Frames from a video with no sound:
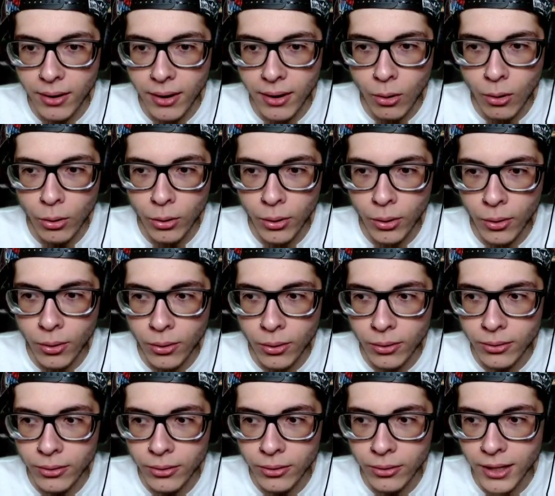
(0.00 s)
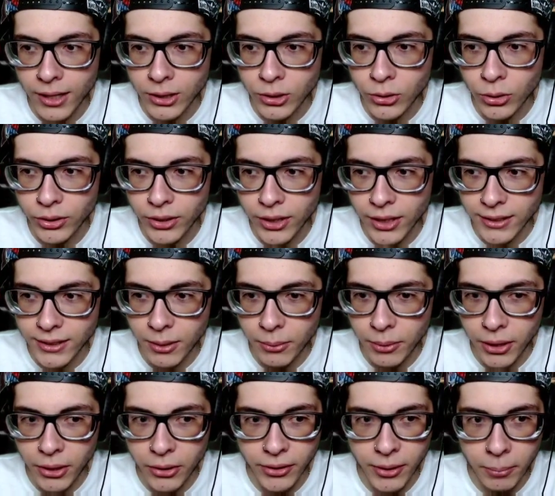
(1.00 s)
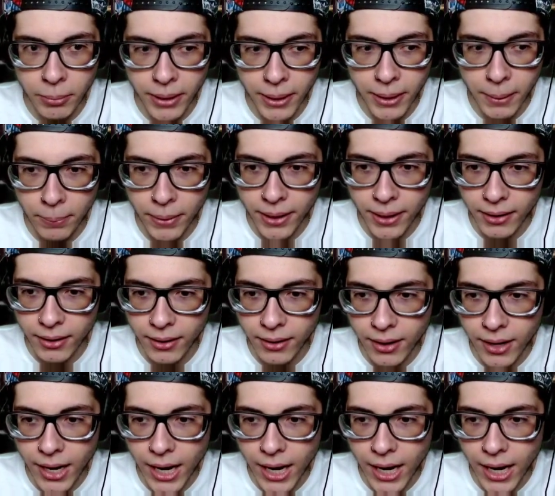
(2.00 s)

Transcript: ¡Oh no! Las cortinas se abrieron de par en par.